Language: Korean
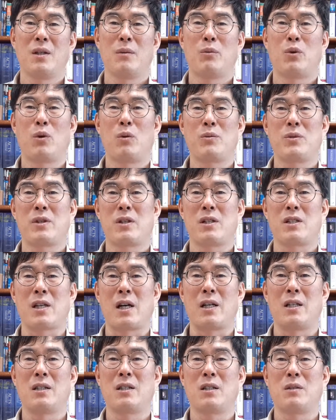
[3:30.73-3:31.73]
복음서를
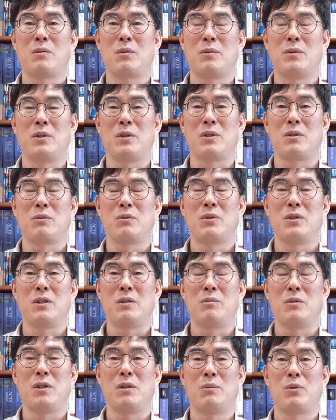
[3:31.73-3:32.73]
잘 읽어보면 여러분들이
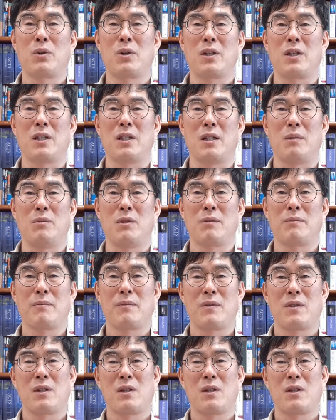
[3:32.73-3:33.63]
뭘 보게 되냐면